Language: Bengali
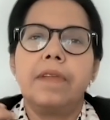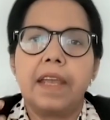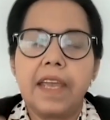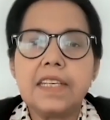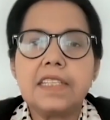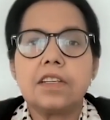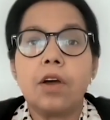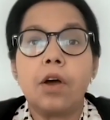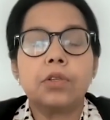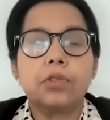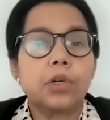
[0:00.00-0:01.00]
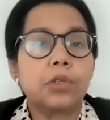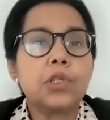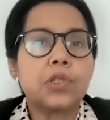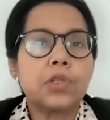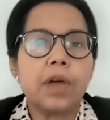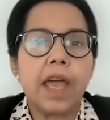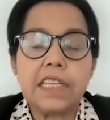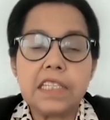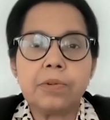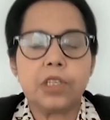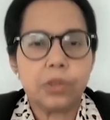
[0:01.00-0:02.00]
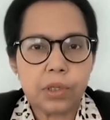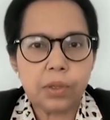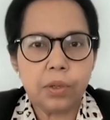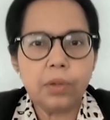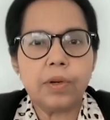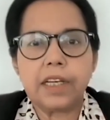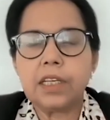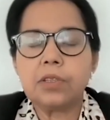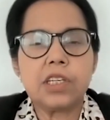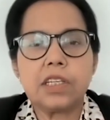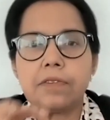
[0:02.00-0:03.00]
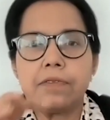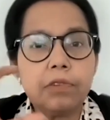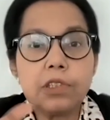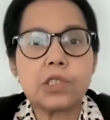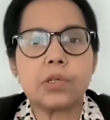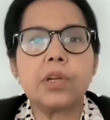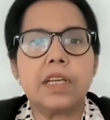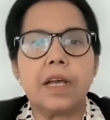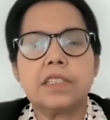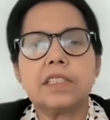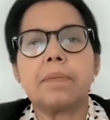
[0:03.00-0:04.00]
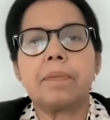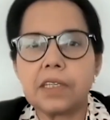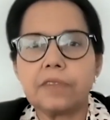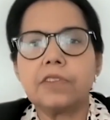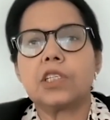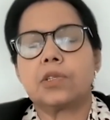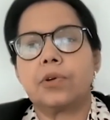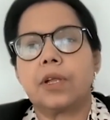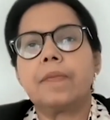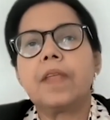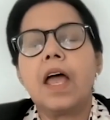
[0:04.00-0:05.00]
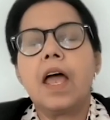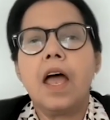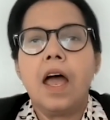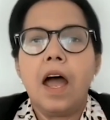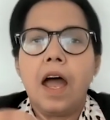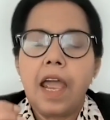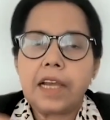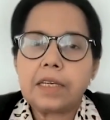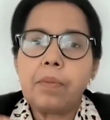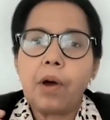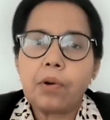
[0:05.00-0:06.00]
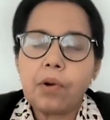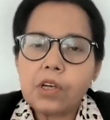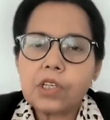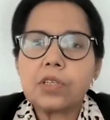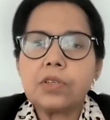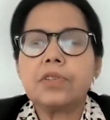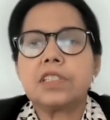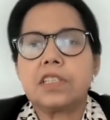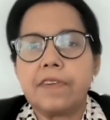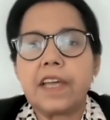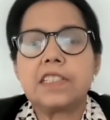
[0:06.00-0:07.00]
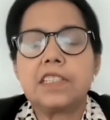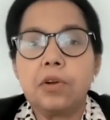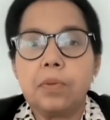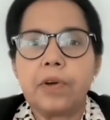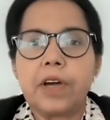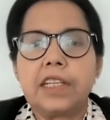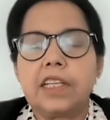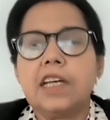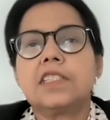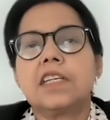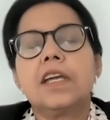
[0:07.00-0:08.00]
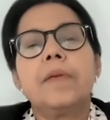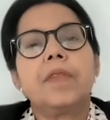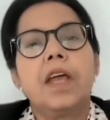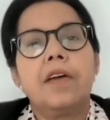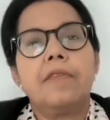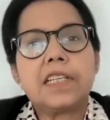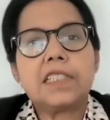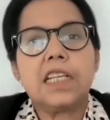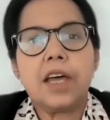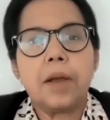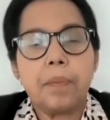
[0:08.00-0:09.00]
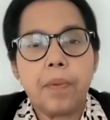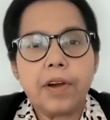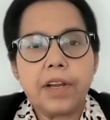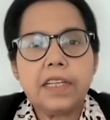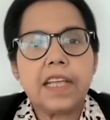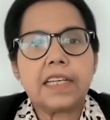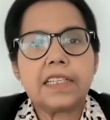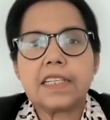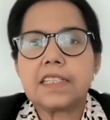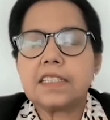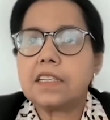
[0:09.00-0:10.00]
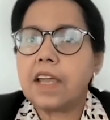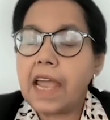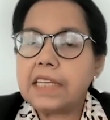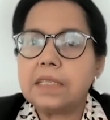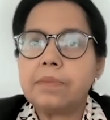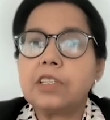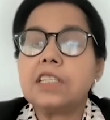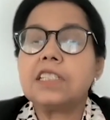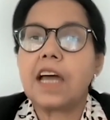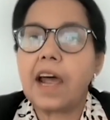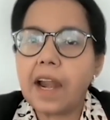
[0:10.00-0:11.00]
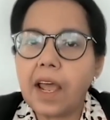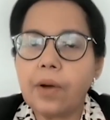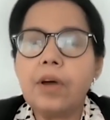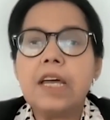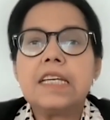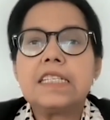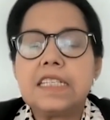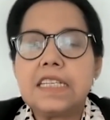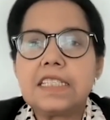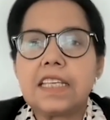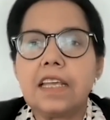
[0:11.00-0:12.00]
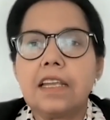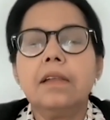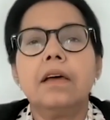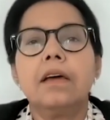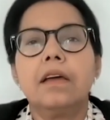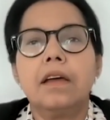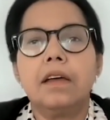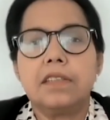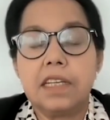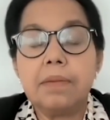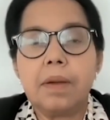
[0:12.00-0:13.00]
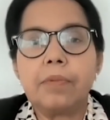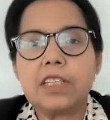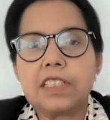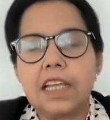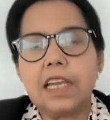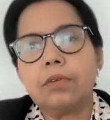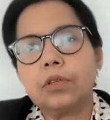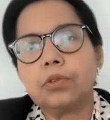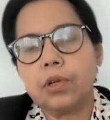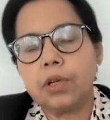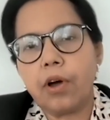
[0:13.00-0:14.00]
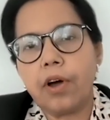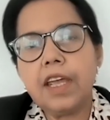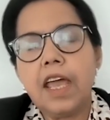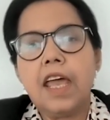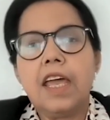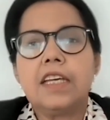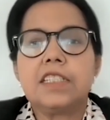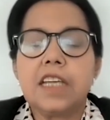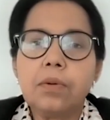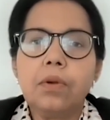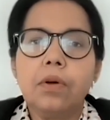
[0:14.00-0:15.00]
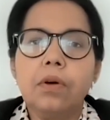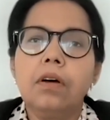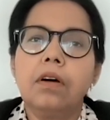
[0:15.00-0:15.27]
এগেইনস্টে হয়তো যথেষ্ট অ্যান্টিবডি তৈরি হলো না কিন্তু সেটা ফুল স্টোরি না সেটা পার্ট অফ দ্য স্টোরি একটা বড় অংশ হচ্ছে ভ্যাকসিনের উপকারিতা যে ভ্যাকসিন দেওয়ার পরে দেখা যাচ্ছে যে অ্যান্টিবডি ছাড়াও টি সেল টি মেমোরি সেল এগুলো তৈরি হয় যেগুলো